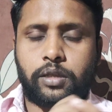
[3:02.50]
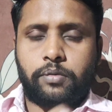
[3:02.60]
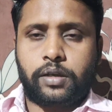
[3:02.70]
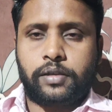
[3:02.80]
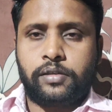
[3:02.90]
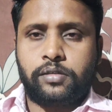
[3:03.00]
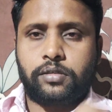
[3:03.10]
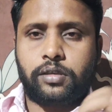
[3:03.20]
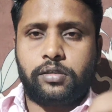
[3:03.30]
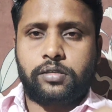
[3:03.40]
दरबार
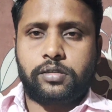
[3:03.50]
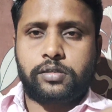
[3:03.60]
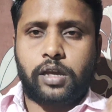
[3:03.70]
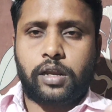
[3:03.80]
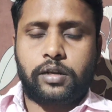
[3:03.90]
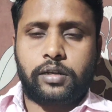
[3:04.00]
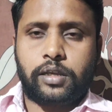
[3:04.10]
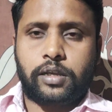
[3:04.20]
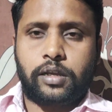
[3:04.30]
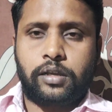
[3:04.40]
तीन से चार
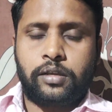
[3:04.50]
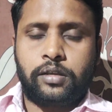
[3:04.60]
घंटे का